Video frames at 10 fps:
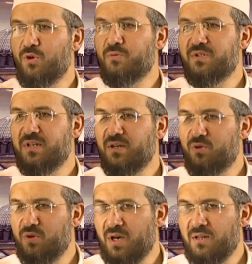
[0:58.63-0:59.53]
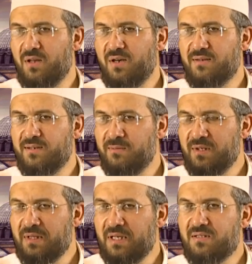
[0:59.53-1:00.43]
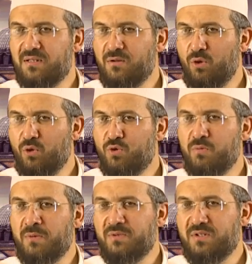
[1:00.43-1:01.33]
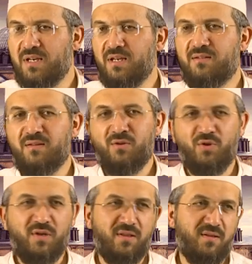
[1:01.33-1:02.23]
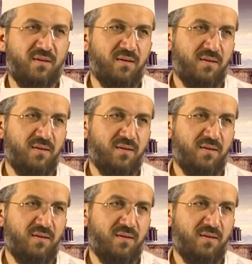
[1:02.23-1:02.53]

O bize Kur'an-ı Hakim'in nasıl okumamız gerektiğini öğretti.